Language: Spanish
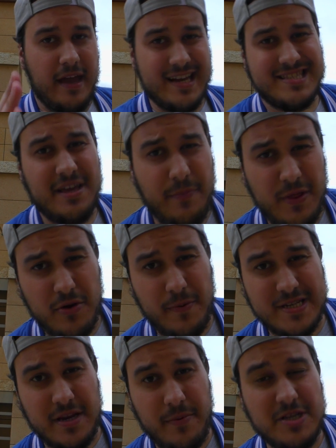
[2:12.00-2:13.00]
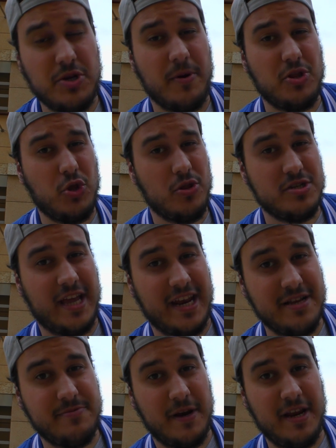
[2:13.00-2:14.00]
Este vídeo va a servir sobre todo si
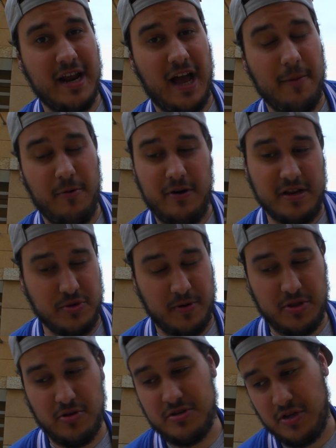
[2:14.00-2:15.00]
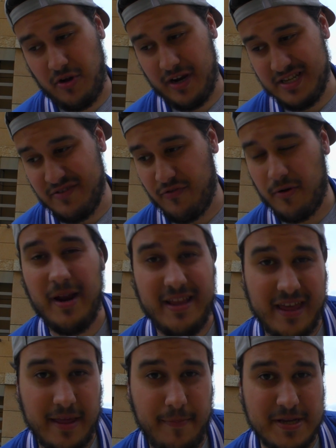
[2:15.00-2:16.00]
queréis venir a Japón y sobre todo si os queréis informar,
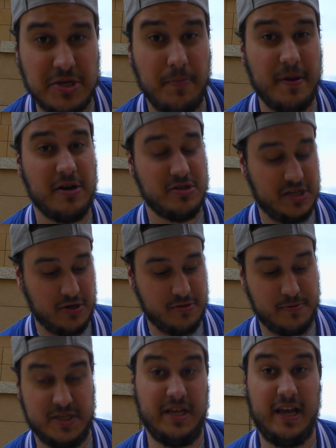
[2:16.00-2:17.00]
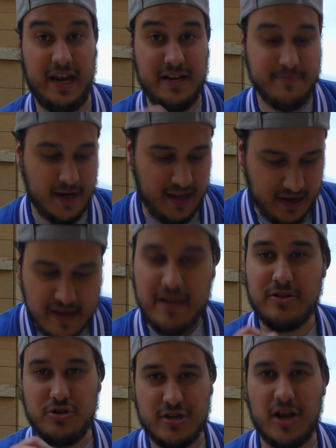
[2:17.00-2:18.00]
ya de paso, pero si, os, si queréis venir,
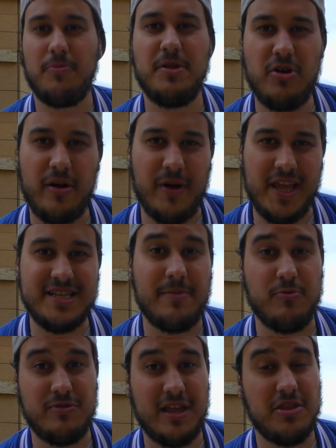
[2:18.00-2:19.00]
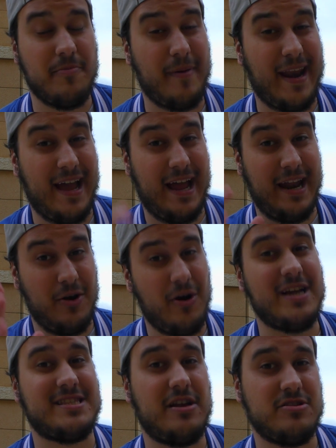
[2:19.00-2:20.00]
yo os recomiendo que vayáis apuntando para no
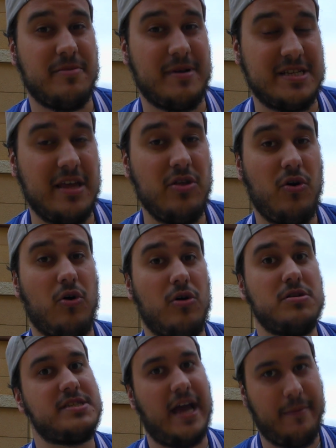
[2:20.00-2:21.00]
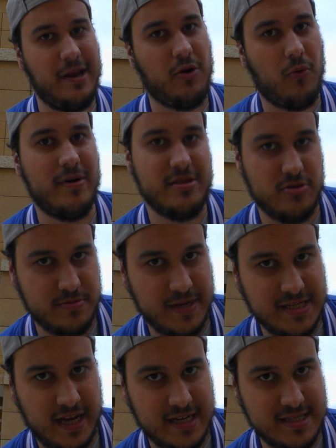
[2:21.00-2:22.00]
gastaros demasiado o saber cuánto os
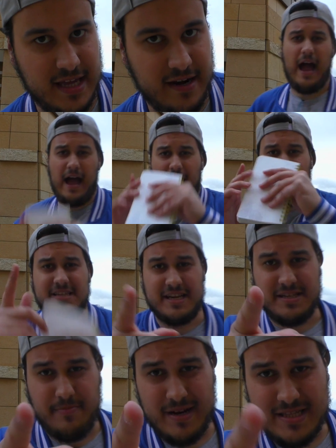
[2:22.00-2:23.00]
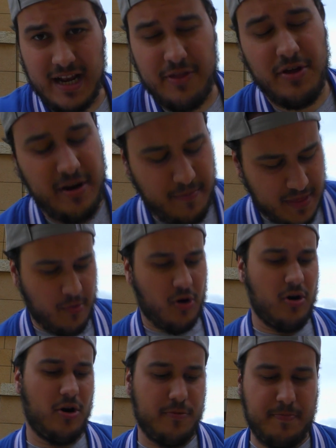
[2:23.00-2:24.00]
vais a gastar. Así que sin más dilación empezamos
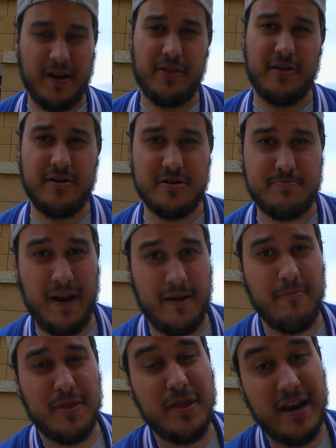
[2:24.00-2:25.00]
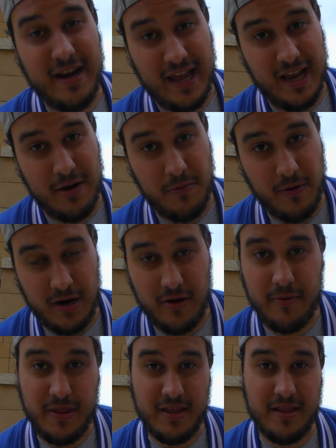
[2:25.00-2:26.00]
con los precios. Para empezar, el vuelo.
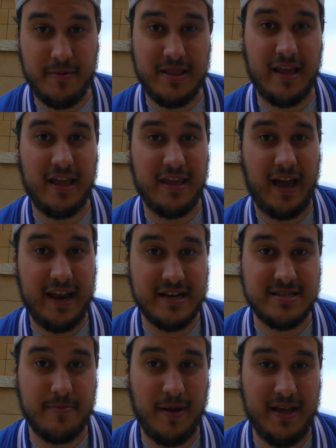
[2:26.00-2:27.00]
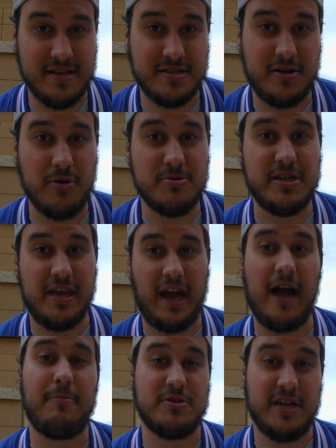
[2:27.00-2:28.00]
Evidentemente hay que llegar a este país. ¿Cómo se
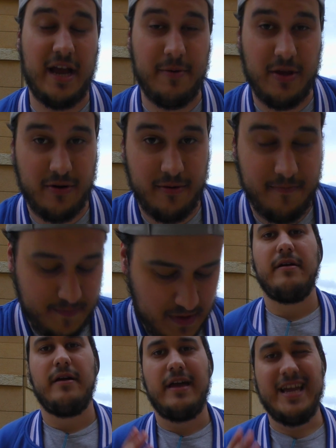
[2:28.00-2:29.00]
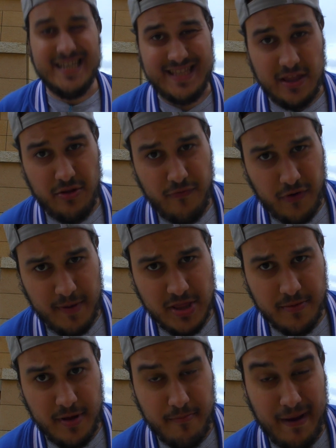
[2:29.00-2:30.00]
llega? Pues en avión. He estado
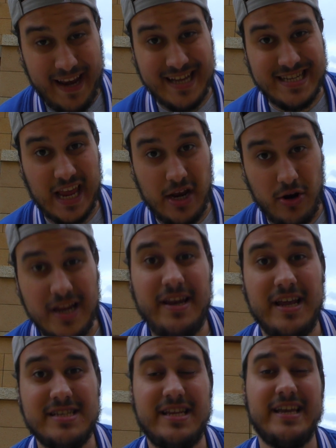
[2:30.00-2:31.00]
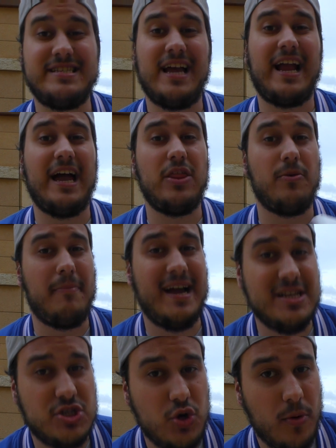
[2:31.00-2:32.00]
informándome en varias aerolíneas y he sacado
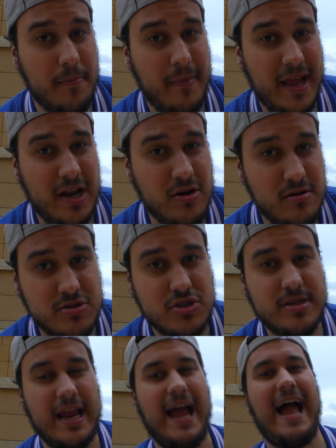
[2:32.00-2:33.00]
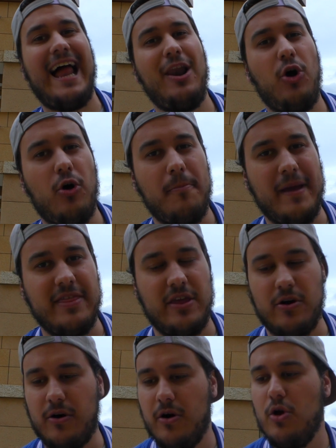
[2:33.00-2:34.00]
más o menos algo
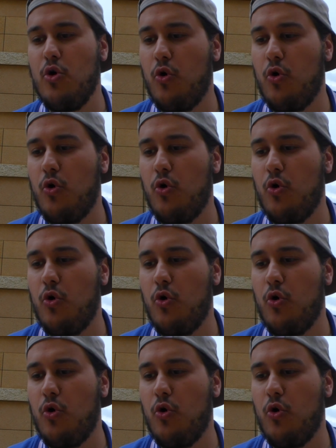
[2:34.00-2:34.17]
medio.